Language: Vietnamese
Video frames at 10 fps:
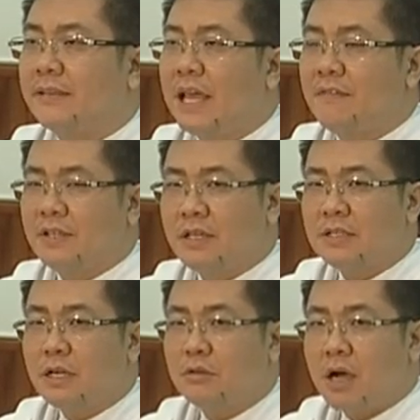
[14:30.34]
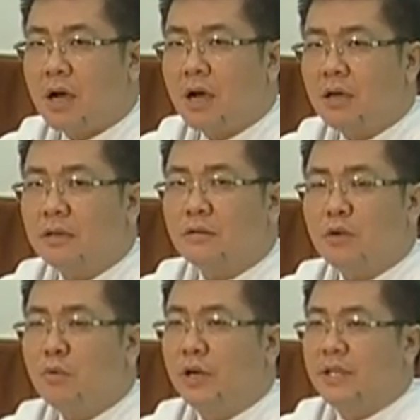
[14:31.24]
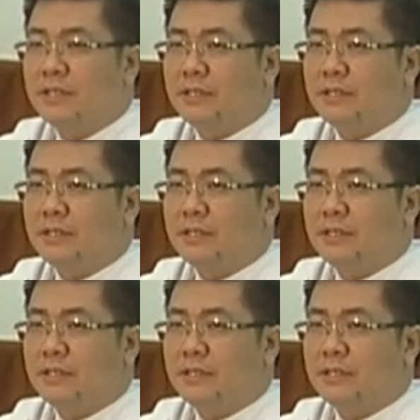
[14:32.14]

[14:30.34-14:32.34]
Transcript: đặt tay và sức dầu đó có một lịch